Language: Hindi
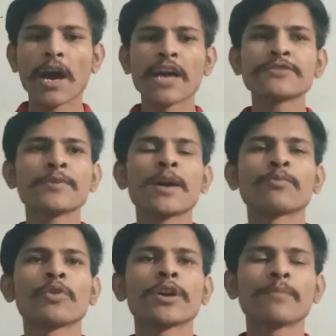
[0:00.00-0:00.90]
आज मैं
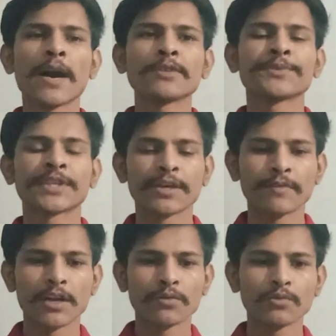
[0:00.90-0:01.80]
आपको एक बात बताने
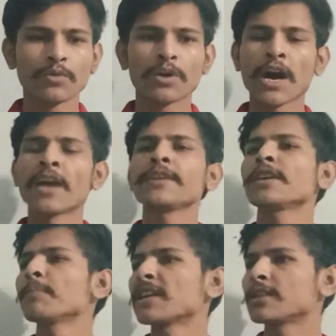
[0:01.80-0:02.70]
वाला हूं कहानी
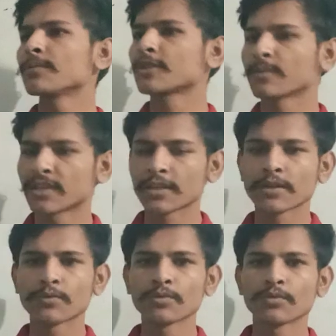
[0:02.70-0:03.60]
के माध्यम से बताता
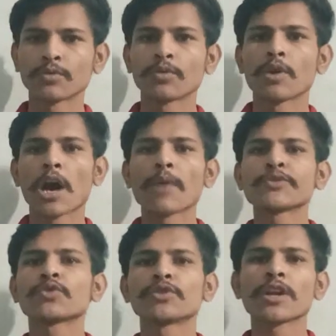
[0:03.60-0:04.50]
हूँ आप
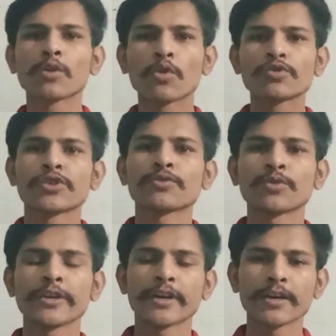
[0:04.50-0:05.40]
इसको ज़रा गौर से
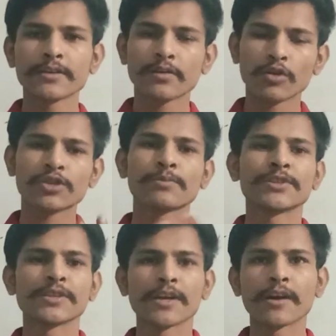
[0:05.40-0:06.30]
सुनिएगा और
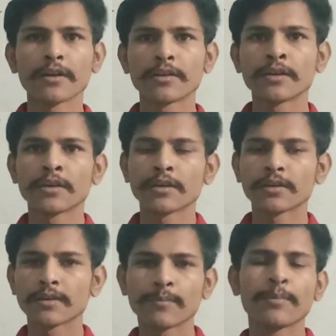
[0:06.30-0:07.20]
समझिएगा
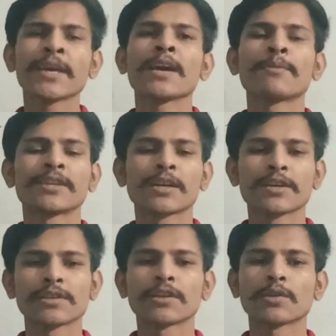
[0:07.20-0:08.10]
मैं क्या
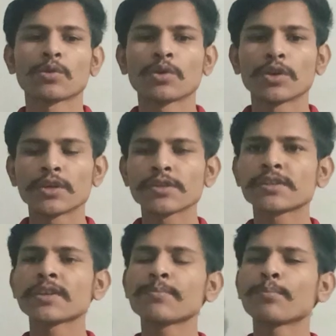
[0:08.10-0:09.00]
बताना चाहता हूं
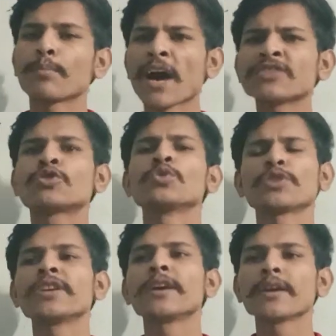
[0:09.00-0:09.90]
इसके बात
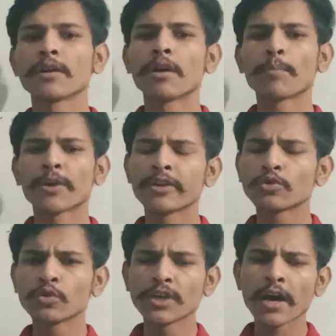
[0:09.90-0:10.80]
छोटी है
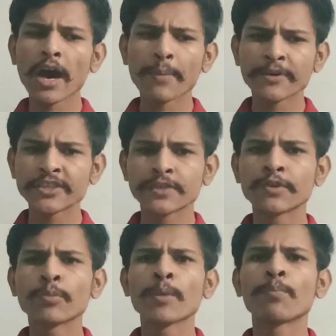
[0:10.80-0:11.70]
परंतु ये आपके
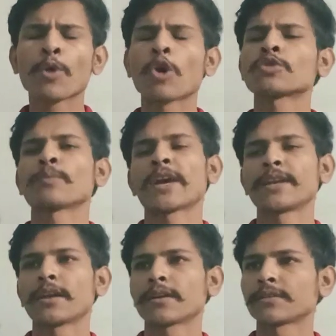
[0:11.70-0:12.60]
जीवन में बहुत
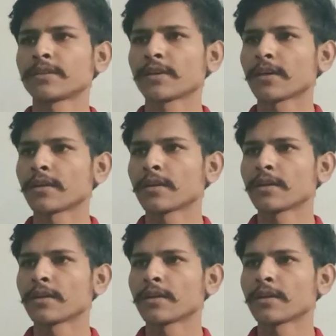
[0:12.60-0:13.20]
मायने रखती है